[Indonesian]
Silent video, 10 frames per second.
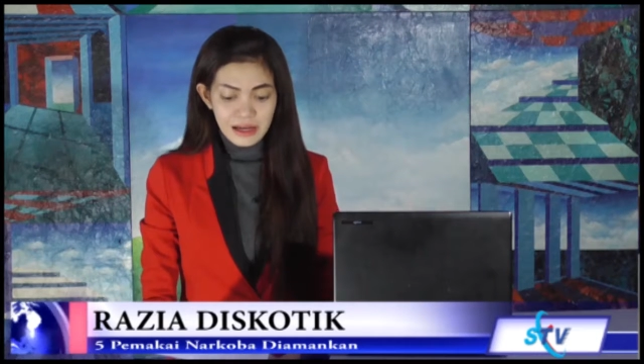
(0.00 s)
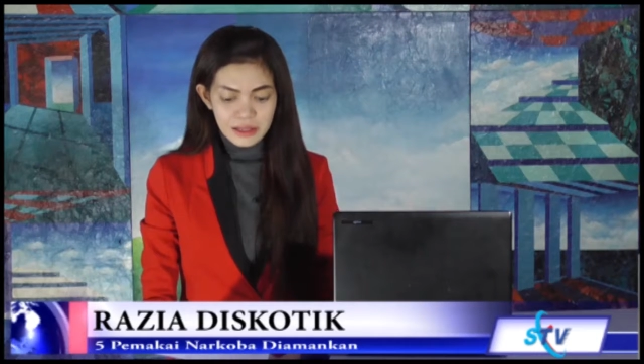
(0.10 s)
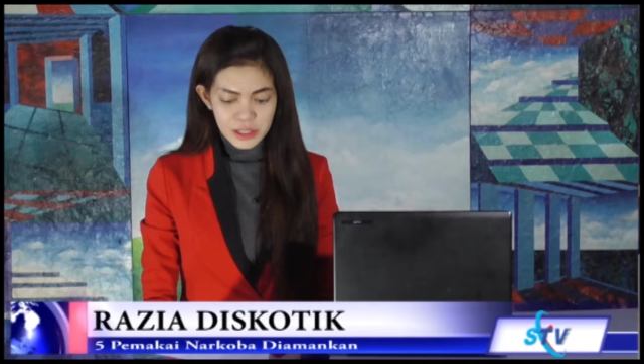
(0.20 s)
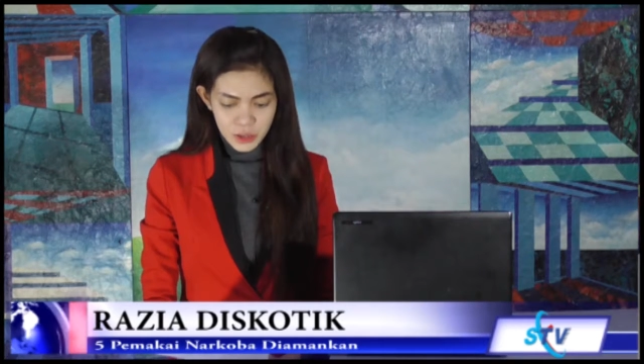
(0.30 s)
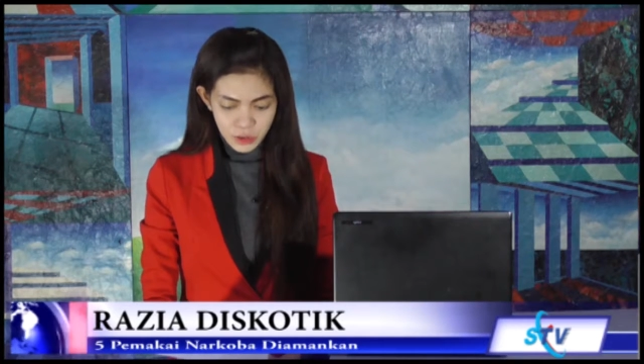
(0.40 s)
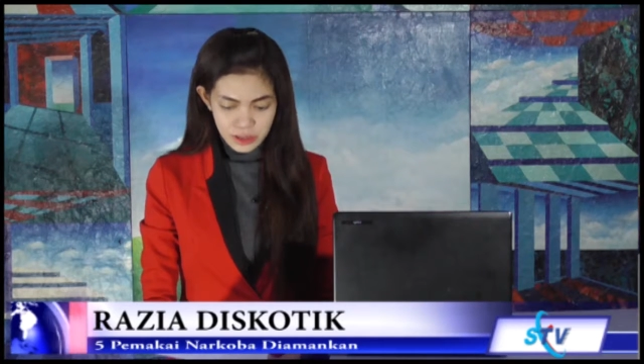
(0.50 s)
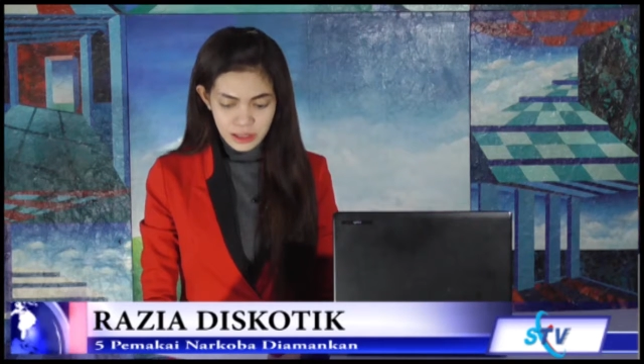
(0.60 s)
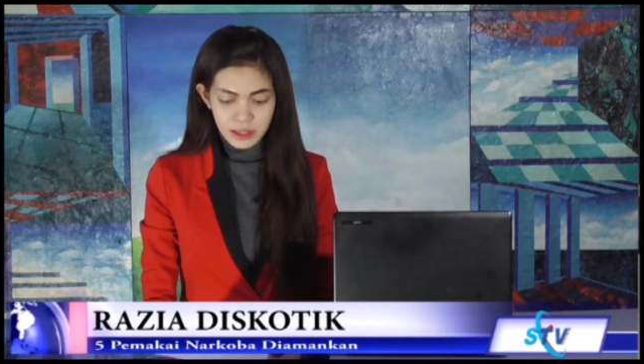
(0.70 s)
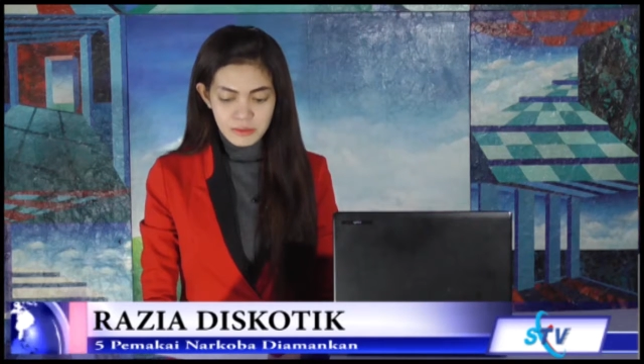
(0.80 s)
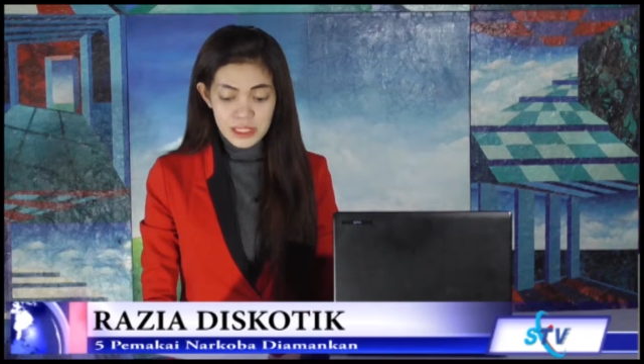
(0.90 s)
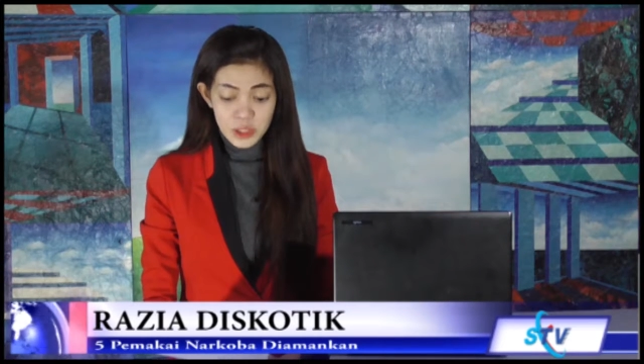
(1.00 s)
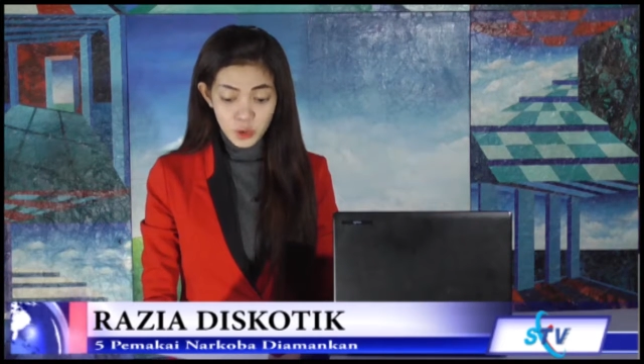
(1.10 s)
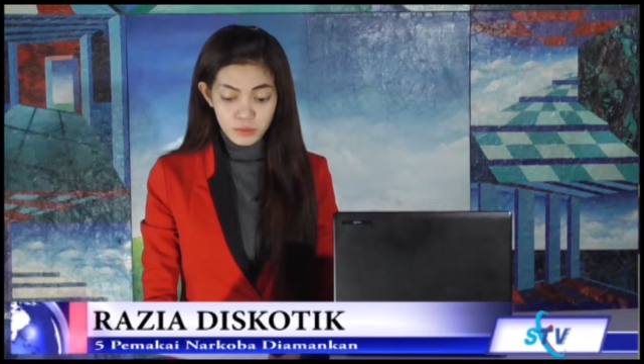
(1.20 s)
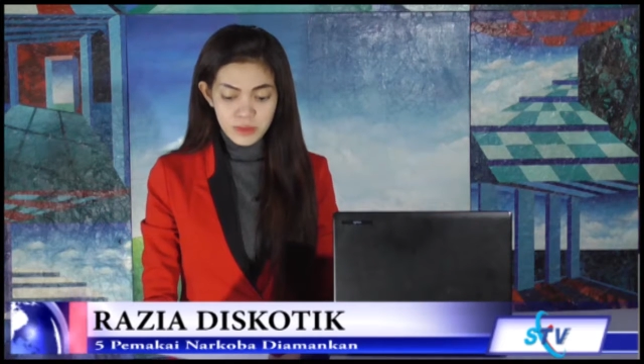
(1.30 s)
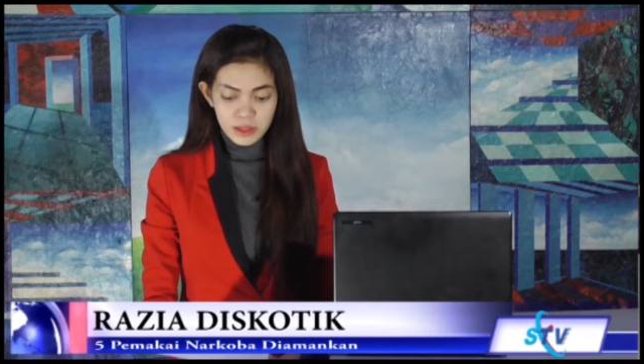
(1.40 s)
diskotik
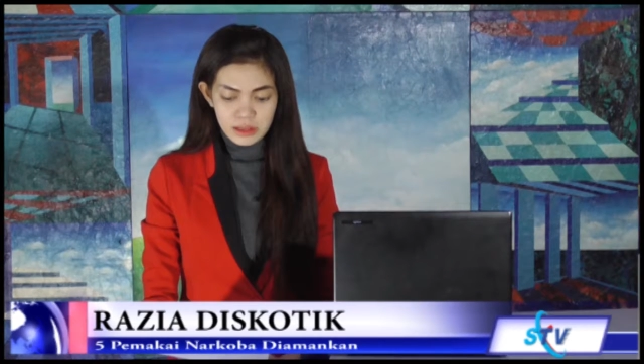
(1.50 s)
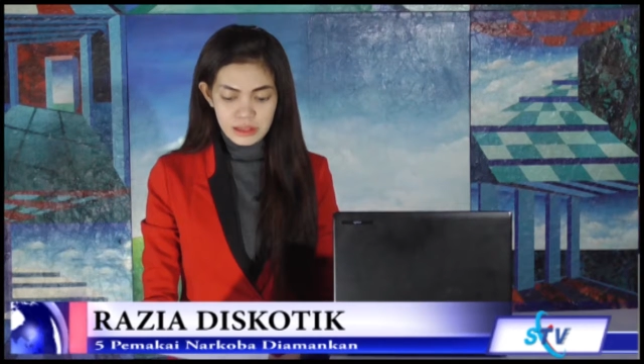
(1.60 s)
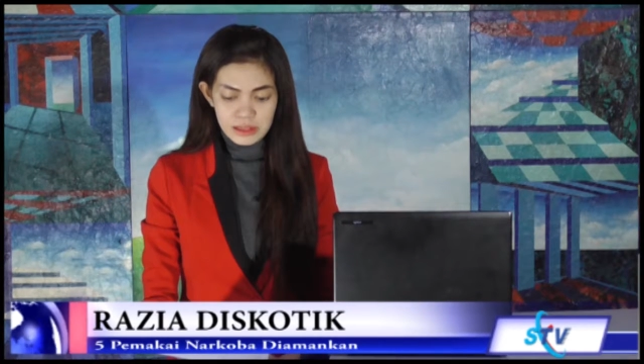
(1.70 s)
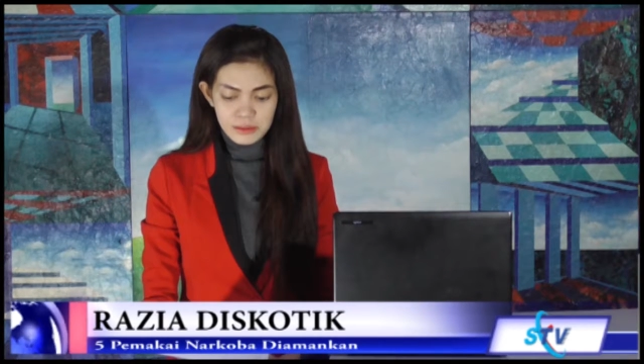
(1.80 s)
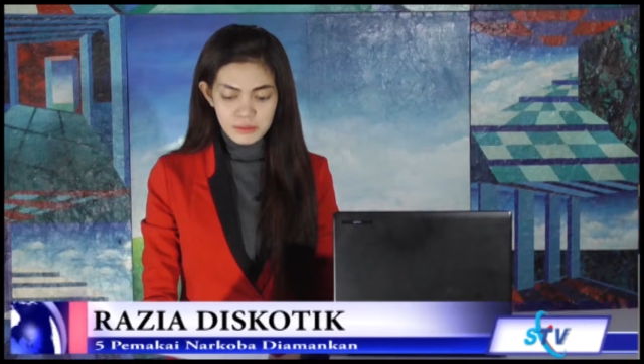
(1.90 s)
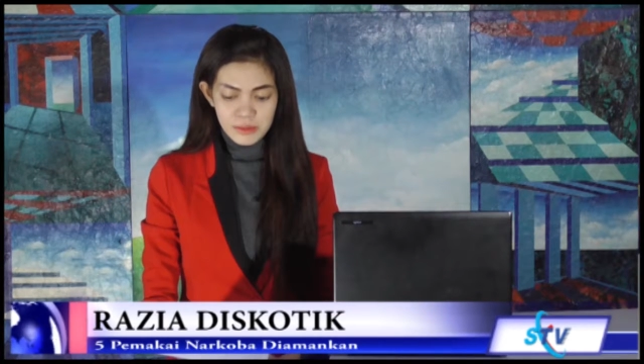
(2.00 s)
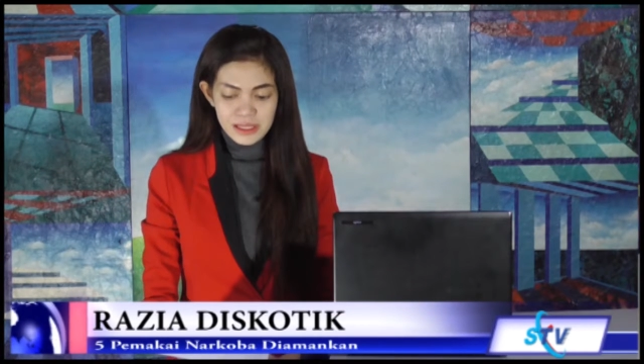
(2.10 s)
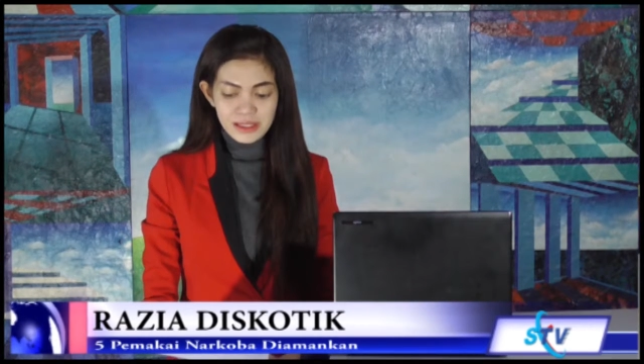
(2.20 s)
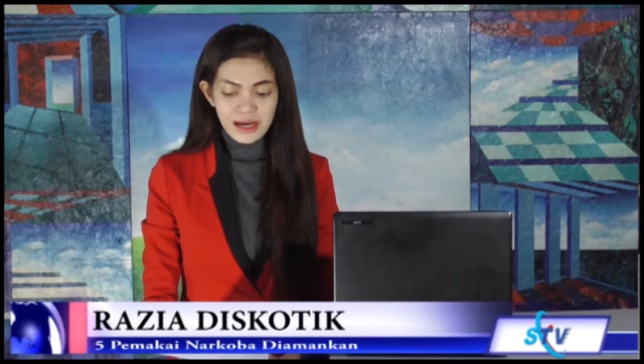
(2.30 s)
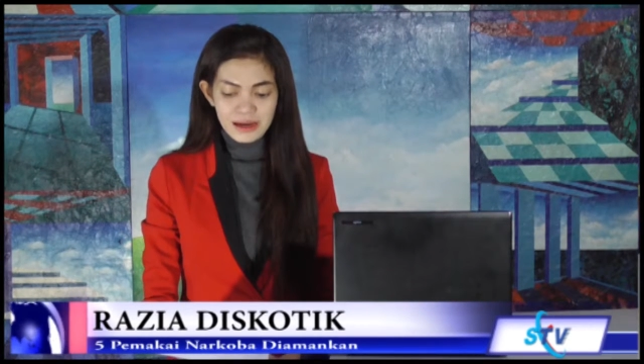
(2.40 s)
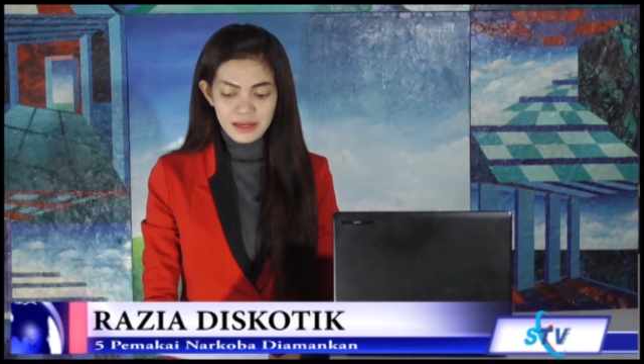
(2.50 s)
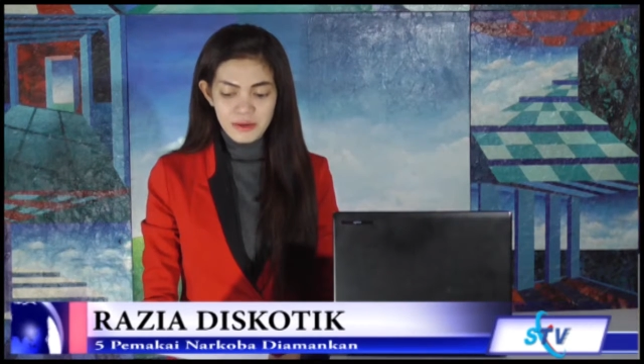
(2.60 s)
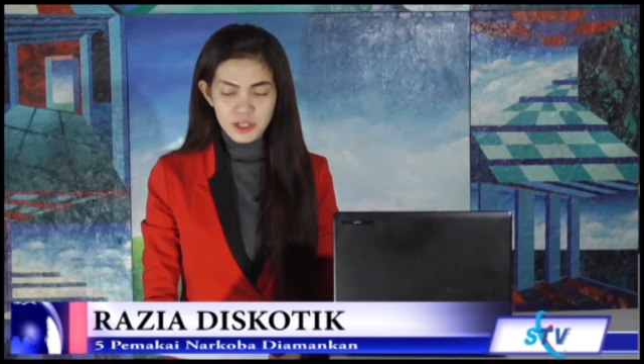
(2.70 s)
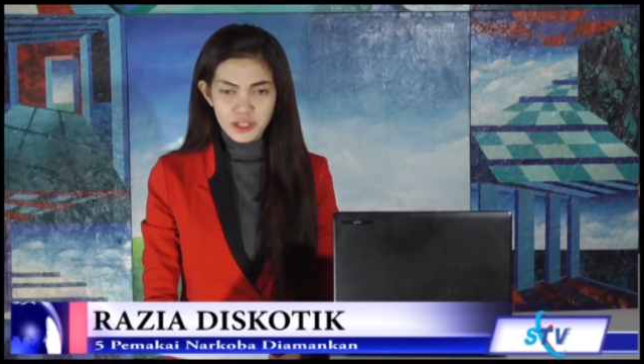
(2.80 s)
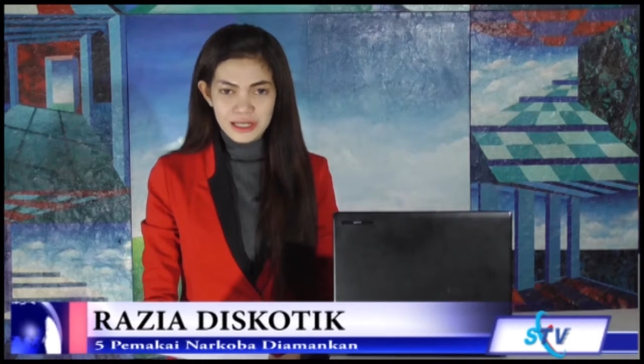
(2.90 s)
mesum terbesar
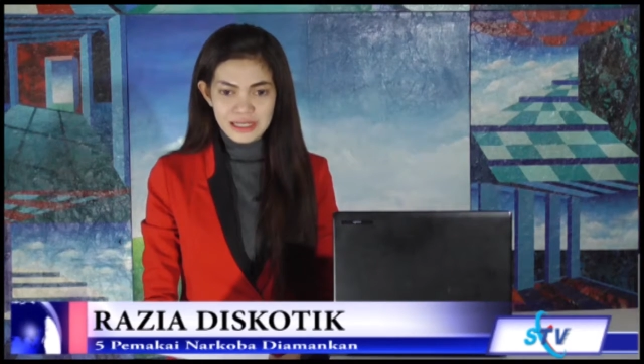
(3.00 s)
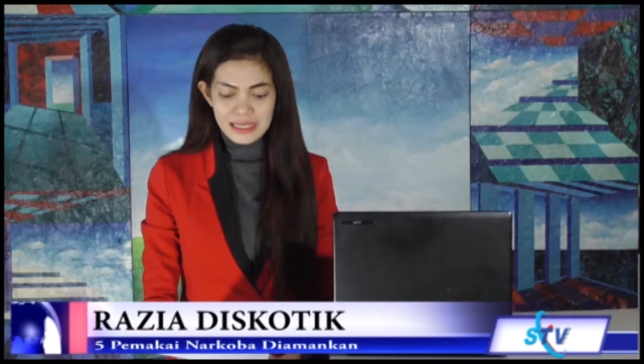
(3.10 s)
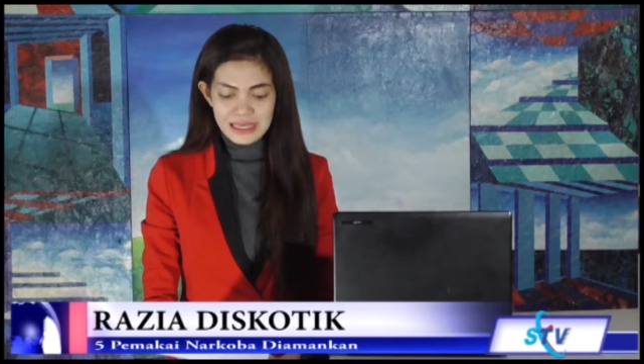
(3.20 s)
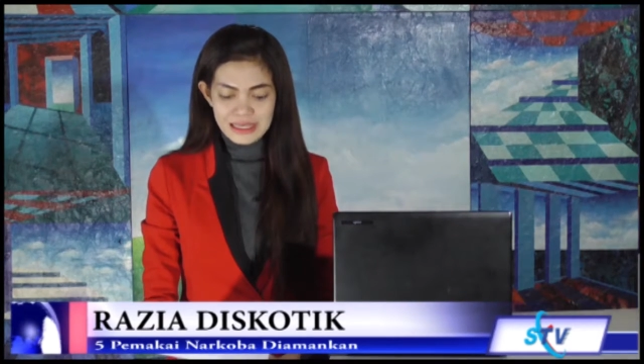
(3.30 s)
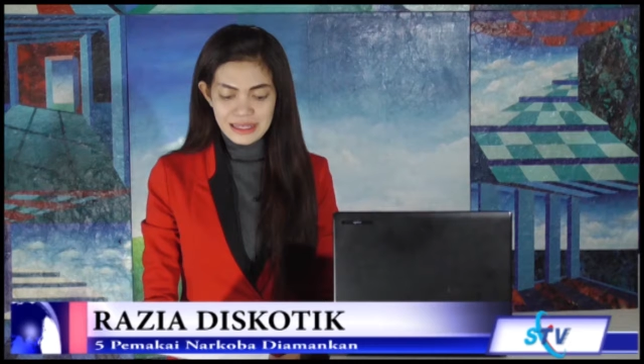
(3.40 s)
yang menjadi